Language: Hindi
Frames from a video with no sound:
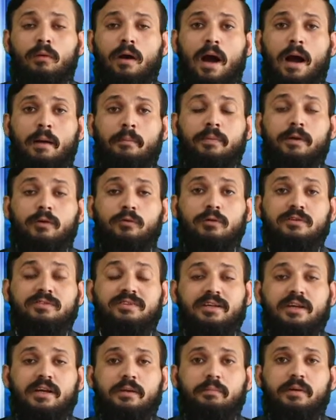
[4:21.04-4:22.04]
आप बिल्कुल
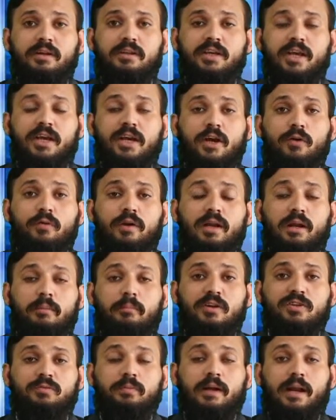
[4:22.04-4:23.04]
स्क्रीन पर दिए गए हुए
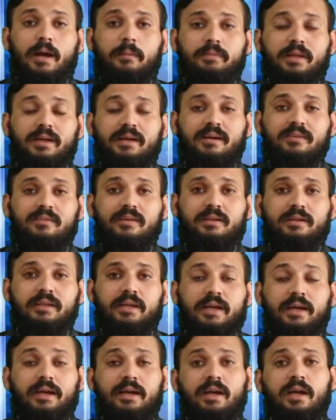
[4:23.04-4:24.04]
नंबर्स पर रबता कर सकते
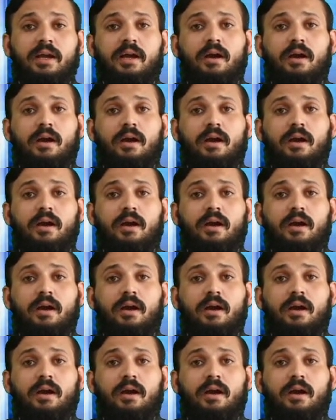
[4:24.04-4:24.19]
हैं